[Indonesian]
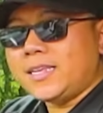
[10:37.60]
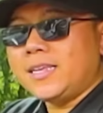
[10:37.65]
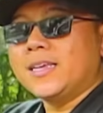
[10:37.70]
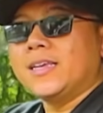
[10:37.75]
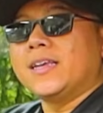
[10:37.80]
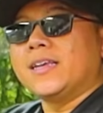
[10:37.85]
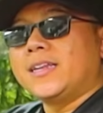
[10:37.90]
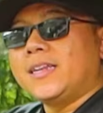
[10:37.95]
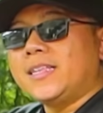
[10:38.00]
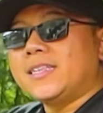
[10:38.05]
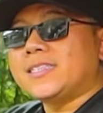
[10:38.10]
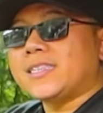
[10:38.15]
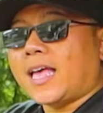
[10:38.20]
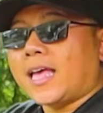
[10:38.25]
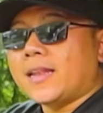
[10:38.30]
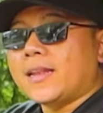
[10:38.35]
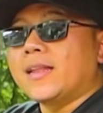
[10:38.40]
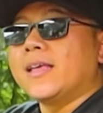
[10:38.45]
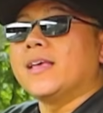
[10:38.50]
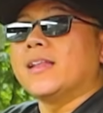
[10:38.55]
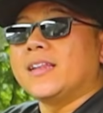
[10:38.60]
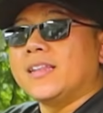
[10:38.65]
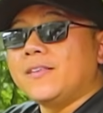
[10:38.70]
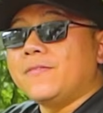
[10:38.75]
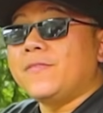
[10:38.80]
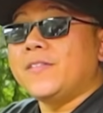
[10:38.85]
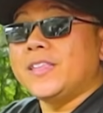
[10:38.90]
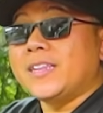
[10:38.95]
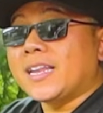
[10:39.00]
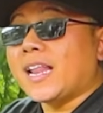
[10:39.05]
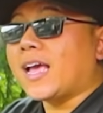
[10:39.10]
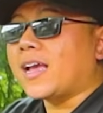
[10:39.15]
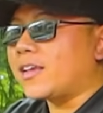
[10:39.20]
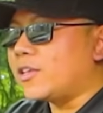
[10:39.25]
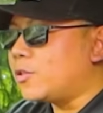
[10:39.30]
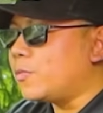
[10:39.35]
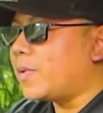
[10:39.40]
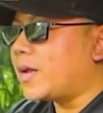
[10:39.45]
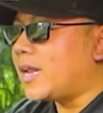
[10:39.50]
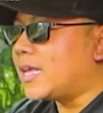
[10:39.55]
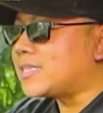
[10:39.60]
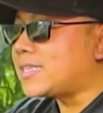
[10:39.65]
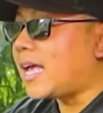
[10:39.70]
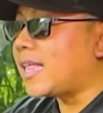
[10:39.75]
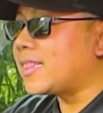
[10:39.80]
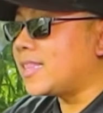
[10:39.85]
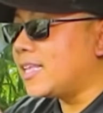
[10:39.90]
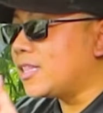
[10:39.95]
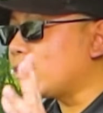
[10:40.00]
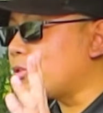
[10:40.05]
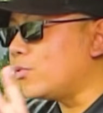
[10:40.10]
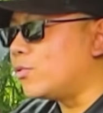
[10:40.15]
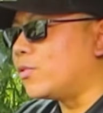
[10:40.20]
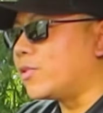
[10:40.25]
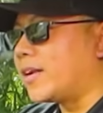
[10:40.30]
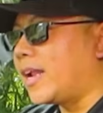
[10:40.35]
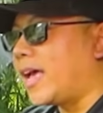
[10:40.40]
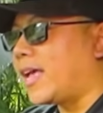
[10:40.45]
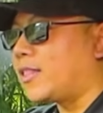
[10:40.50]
di Nissan Livina gitu pada saat itu